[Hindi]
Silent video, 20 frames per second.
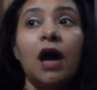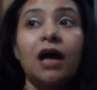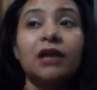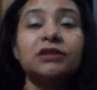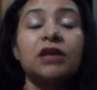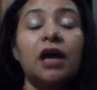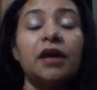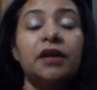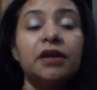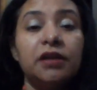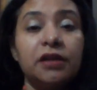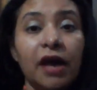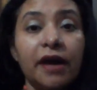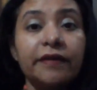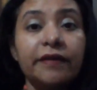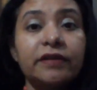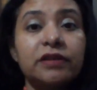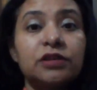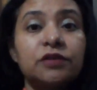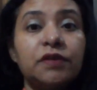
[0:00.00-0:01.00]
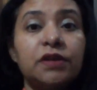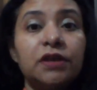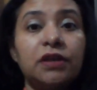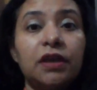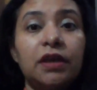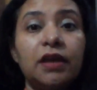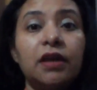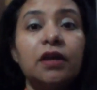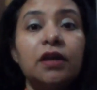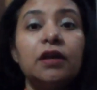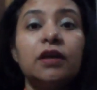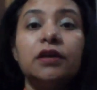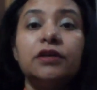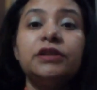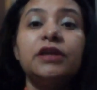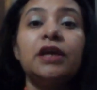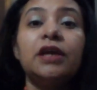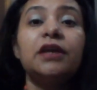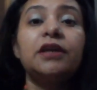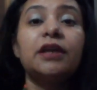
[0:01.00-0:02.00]
अच्छा हिना रिजवी ने
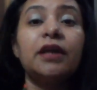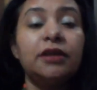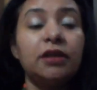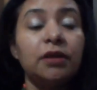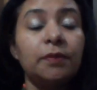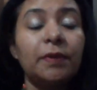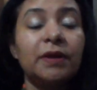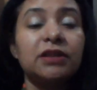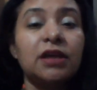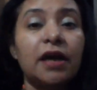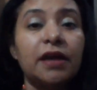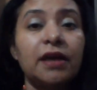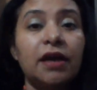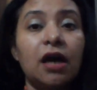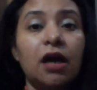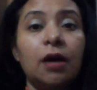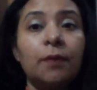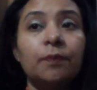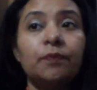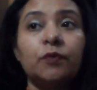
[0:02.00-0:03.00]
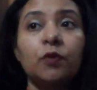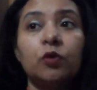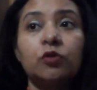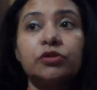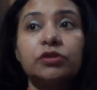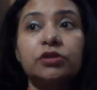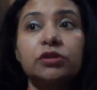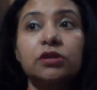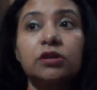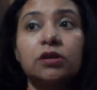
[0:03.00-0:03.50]
ये नहीं बताया उस